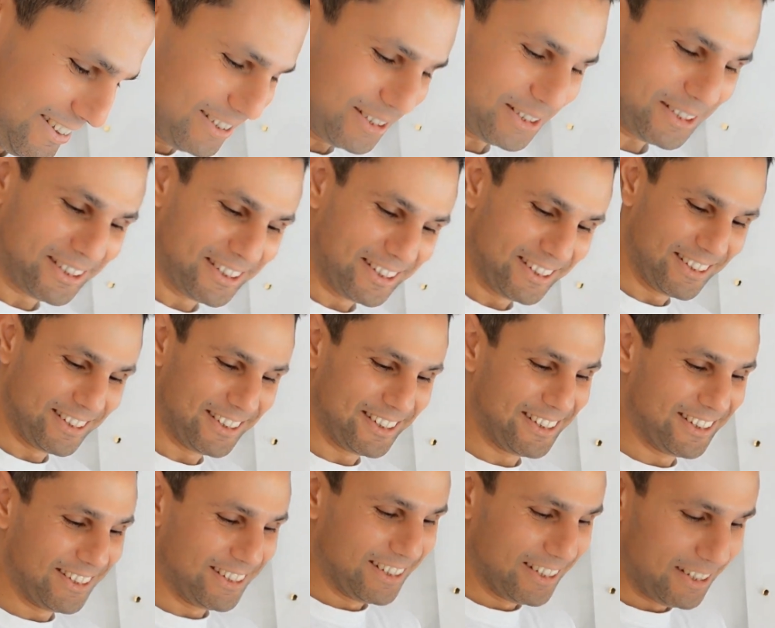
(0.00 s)
विद
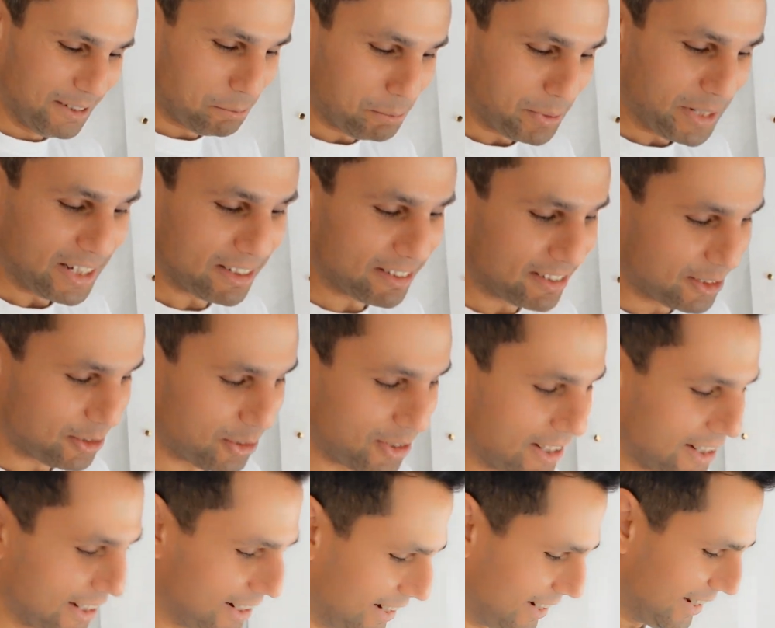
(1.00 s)
डिस्टिंक्शन पीएचडी
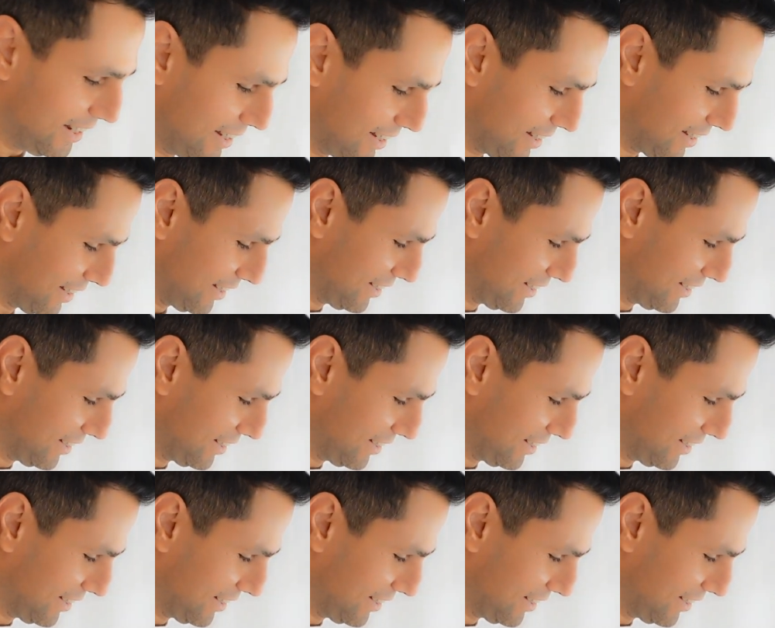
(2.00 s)
थोड़ा कर ली है